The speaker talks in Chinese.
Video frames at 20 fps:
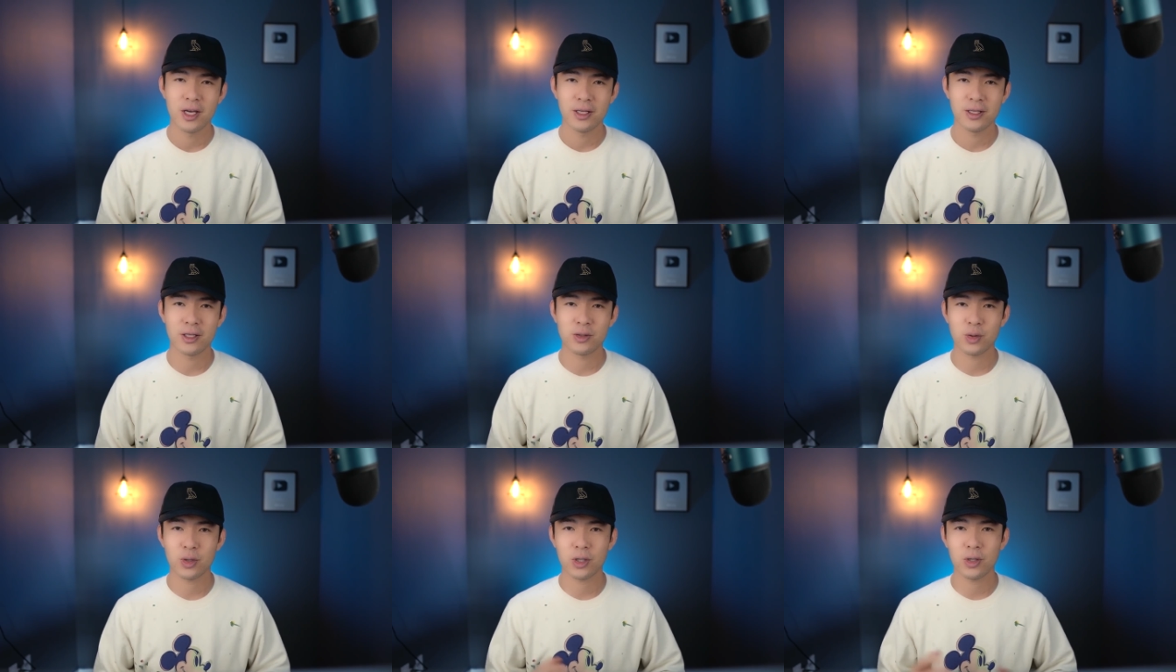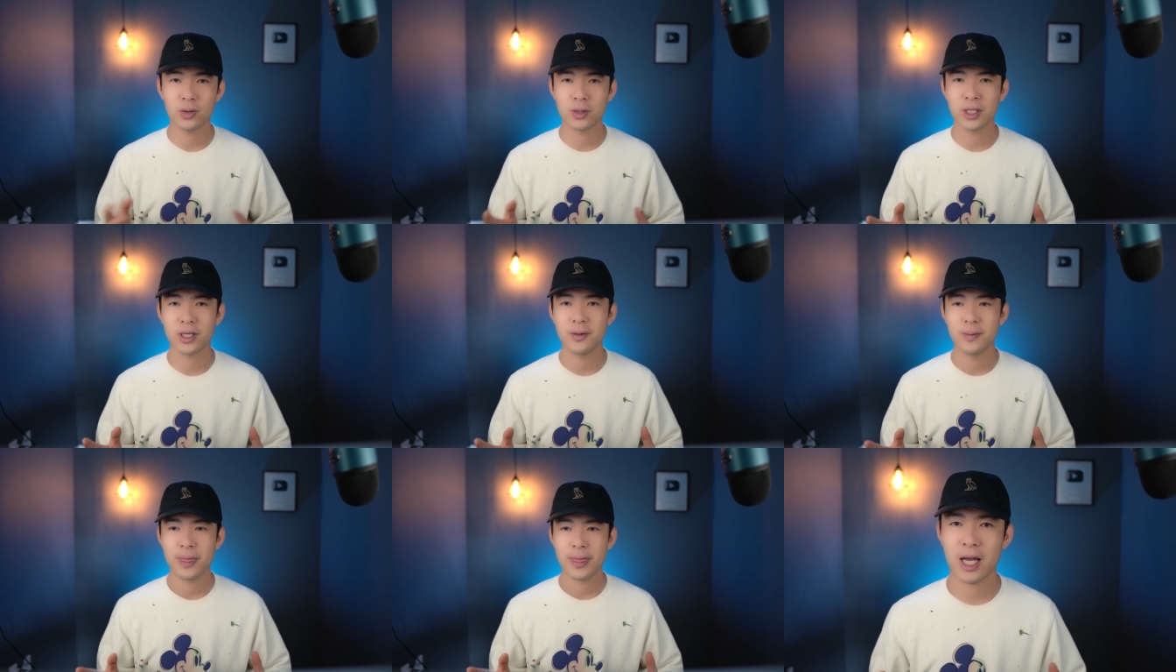那最后
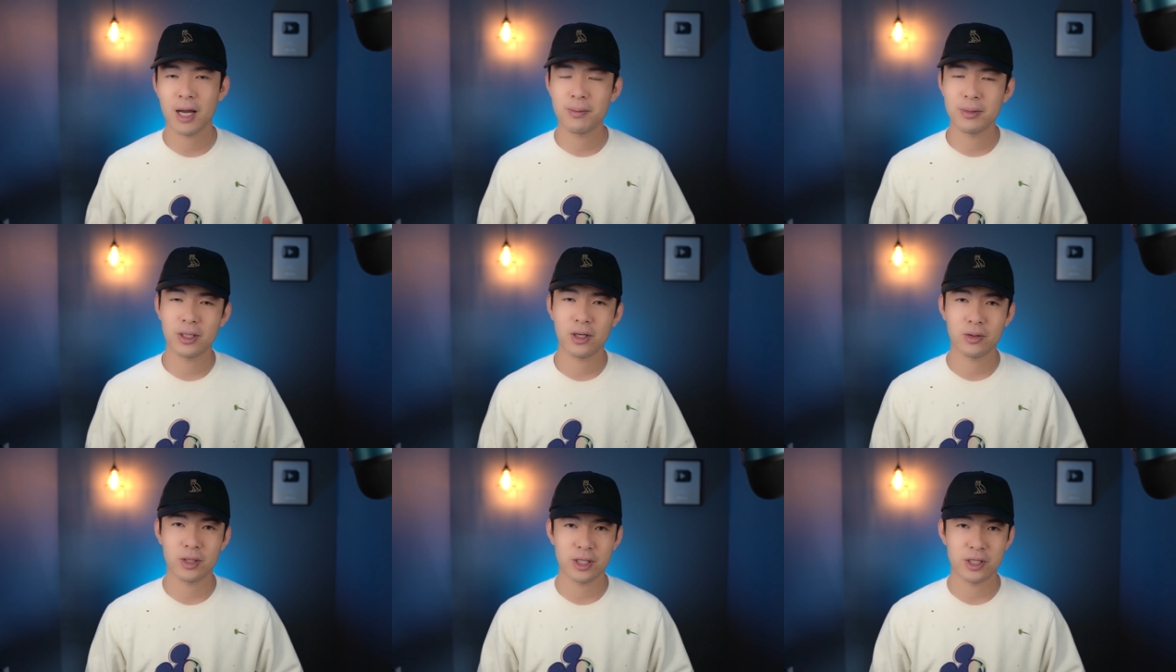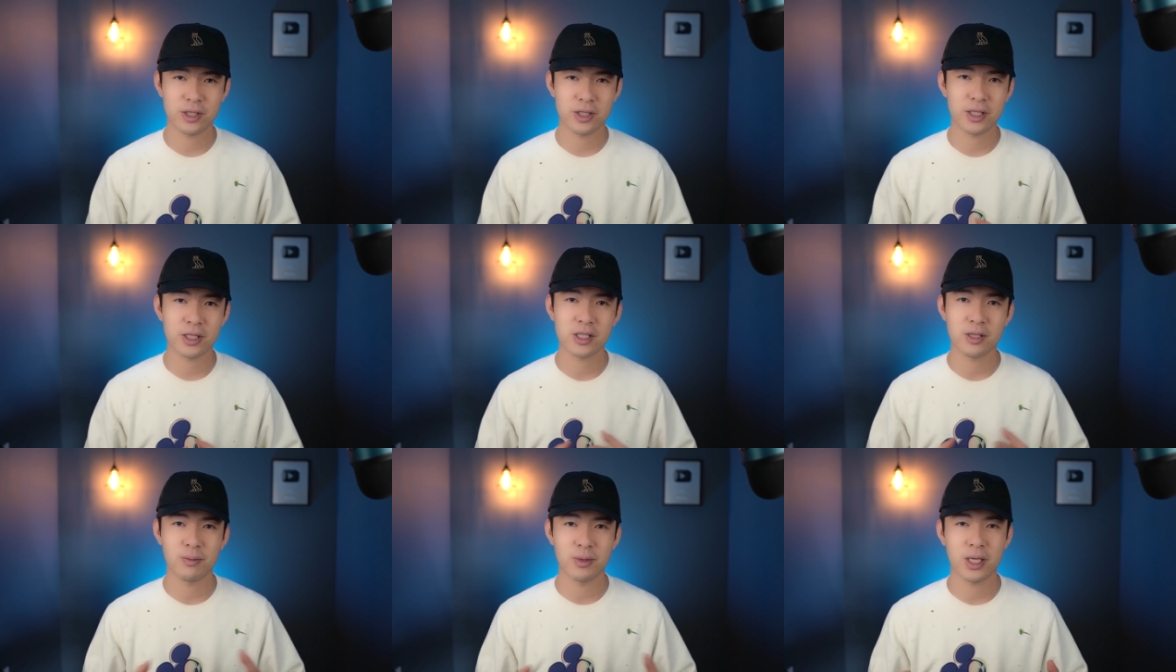呢，他们到底是
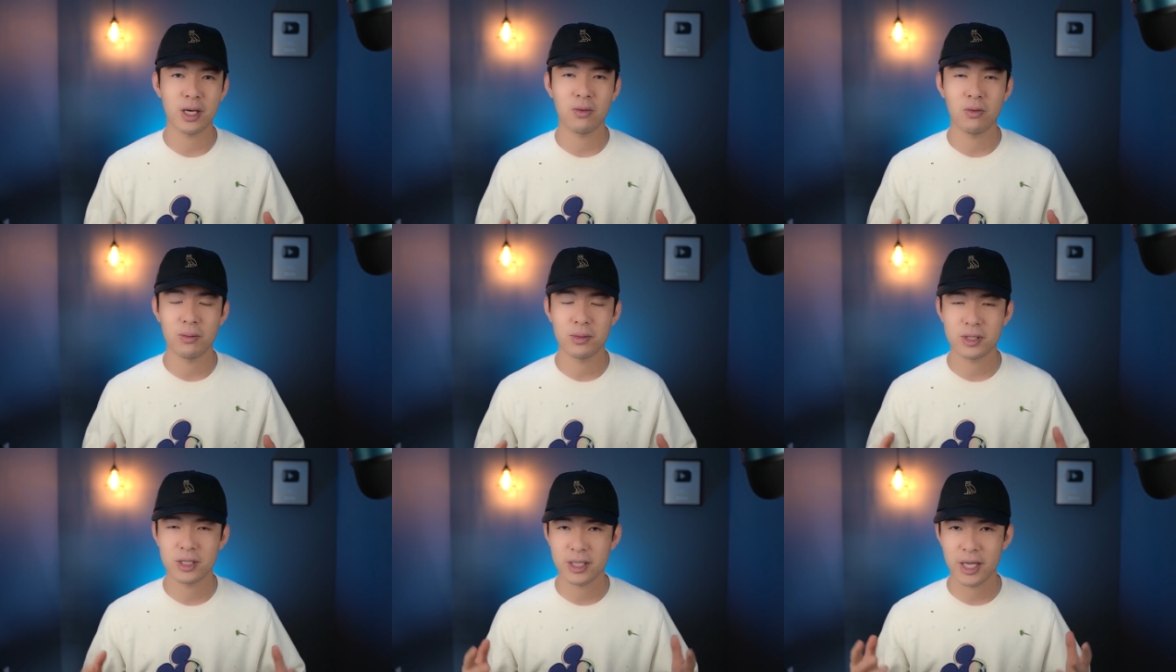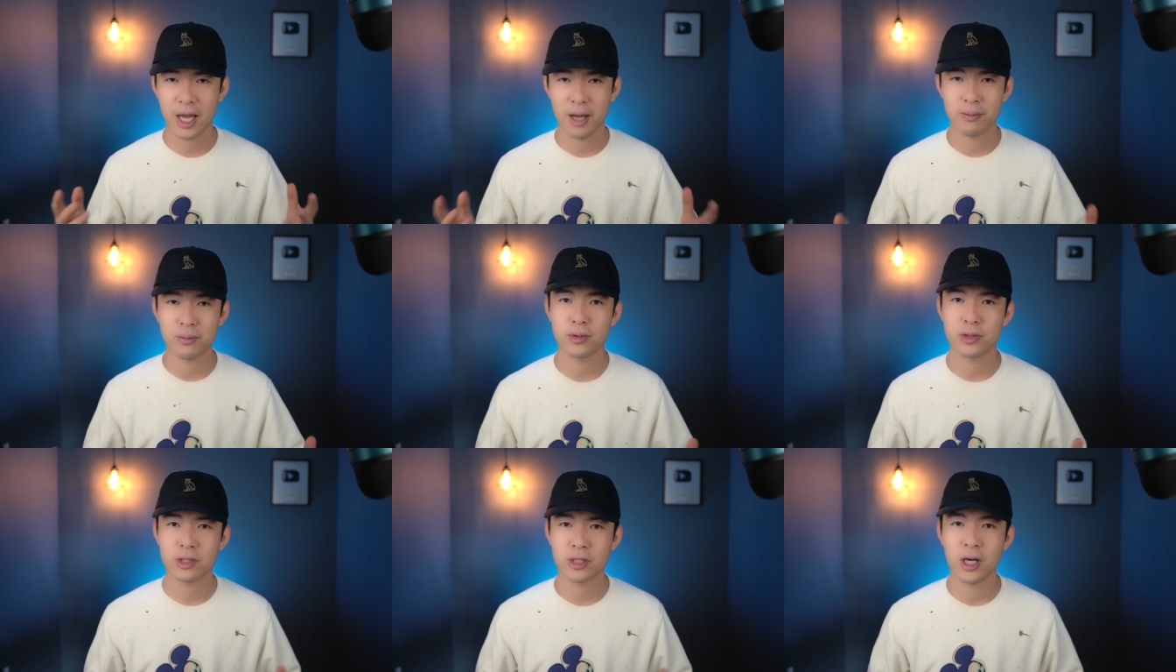一个怎么样？我们现在还
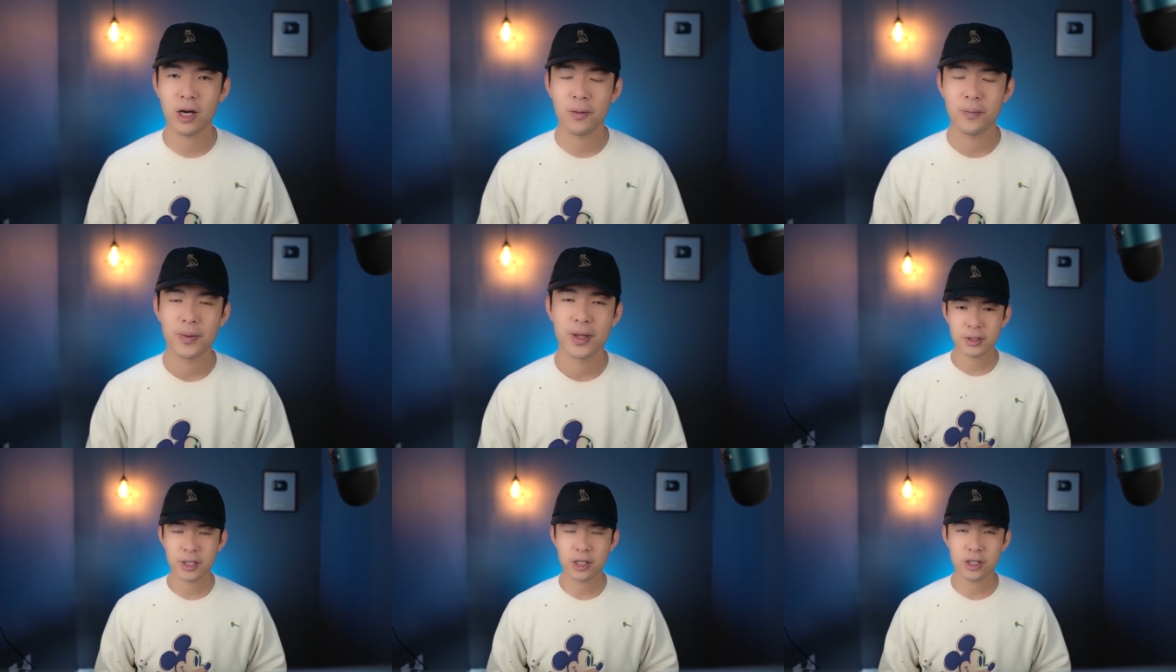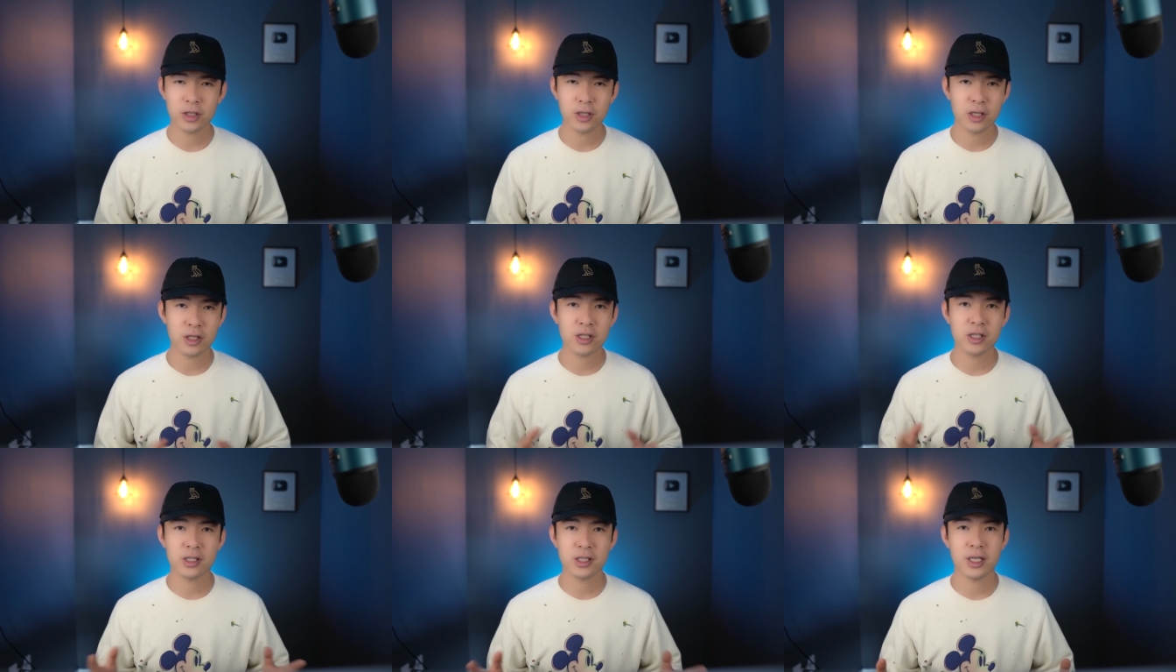不知道。但是
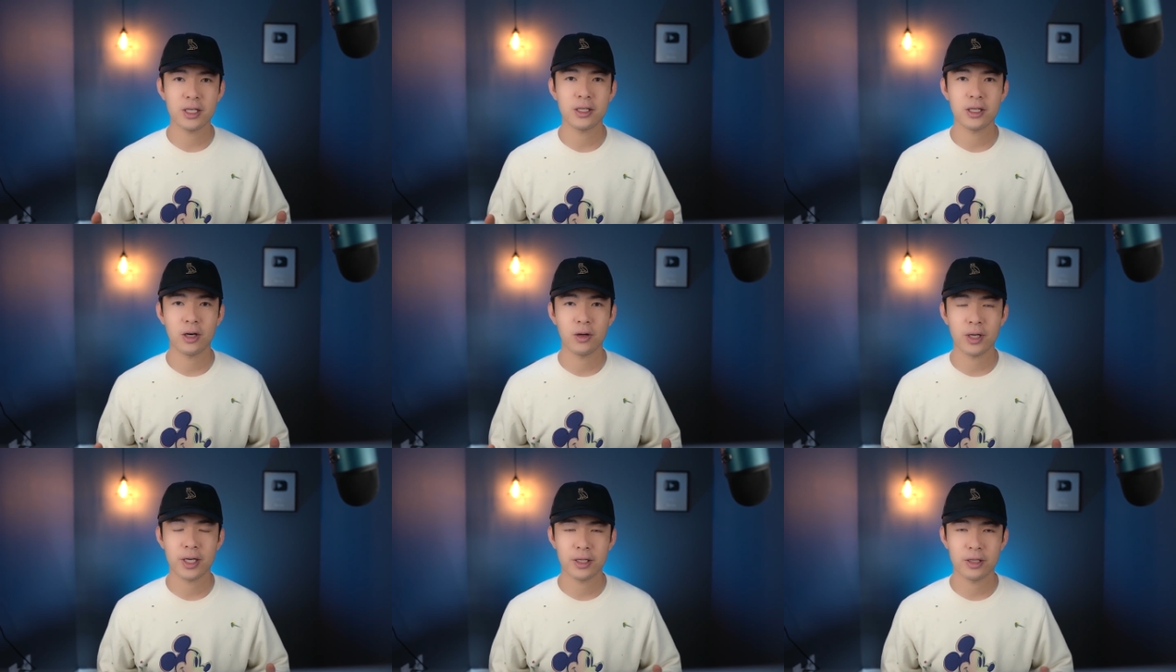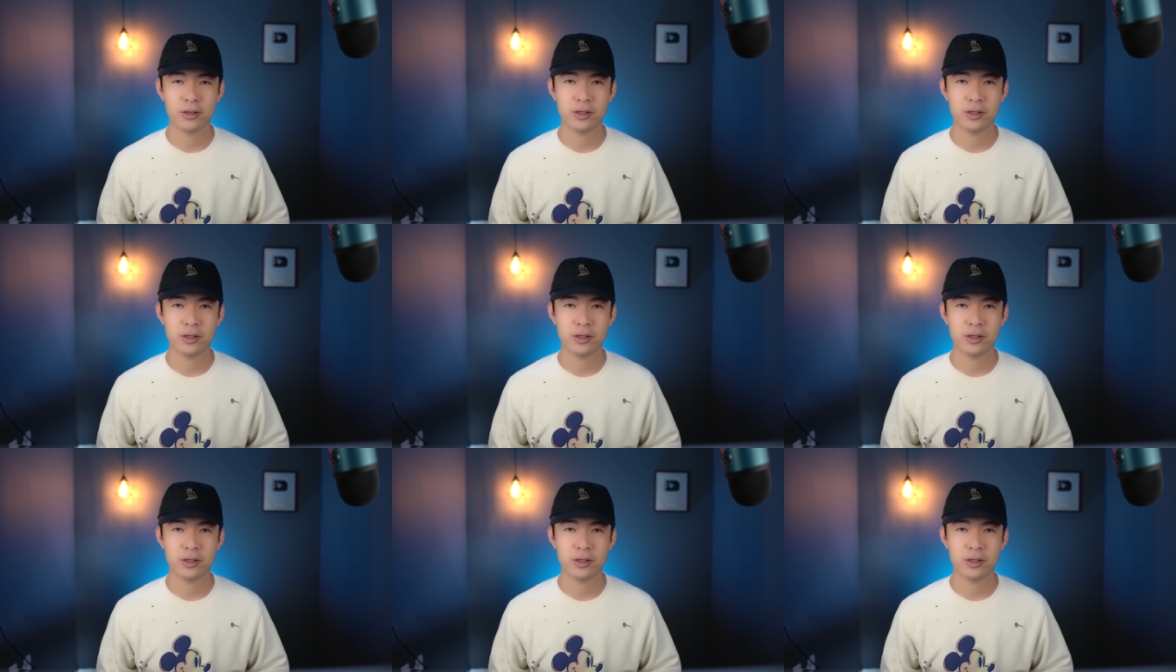呢，这三条链